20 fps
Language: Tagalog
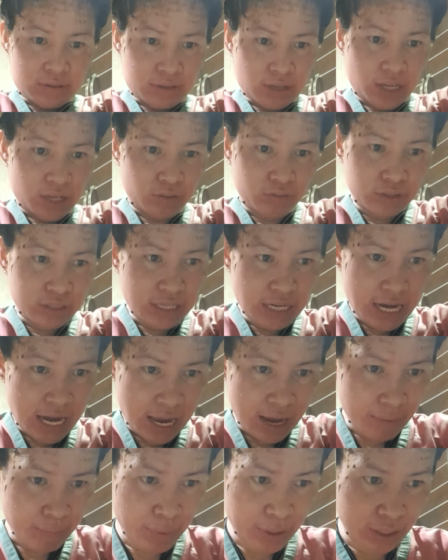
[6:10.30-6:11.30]
Ingon
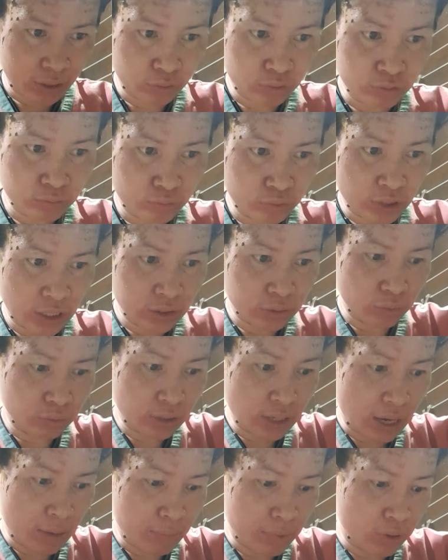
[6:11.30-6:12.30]
sila para kun mo dato
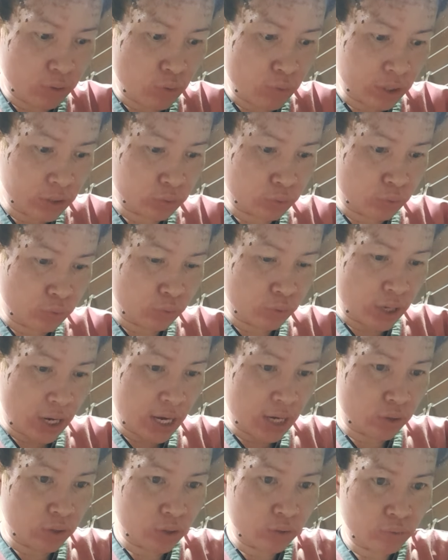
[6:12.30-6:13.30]
ka magguwat kuno
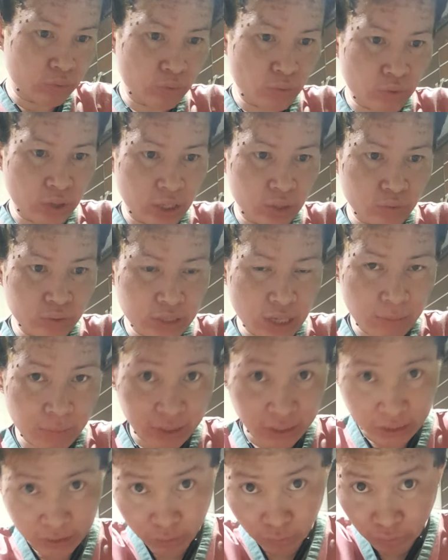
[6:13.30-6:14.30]
ka kanu kung kanu sa
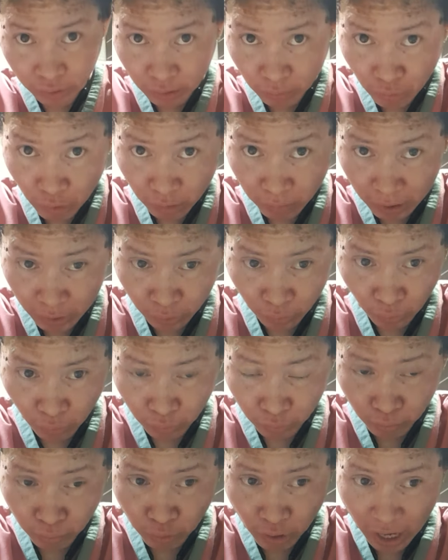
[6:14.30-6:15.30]
mangitlog imong manok og
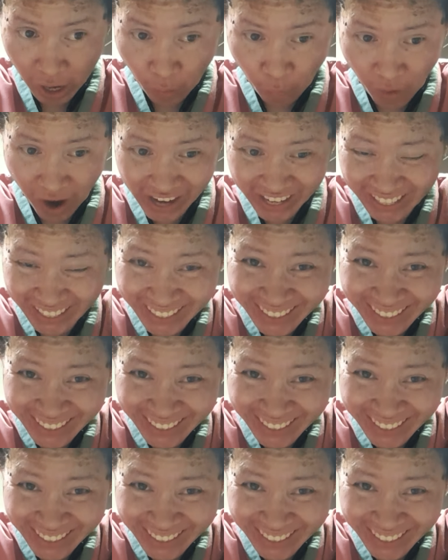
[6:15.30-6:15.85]
bulawan.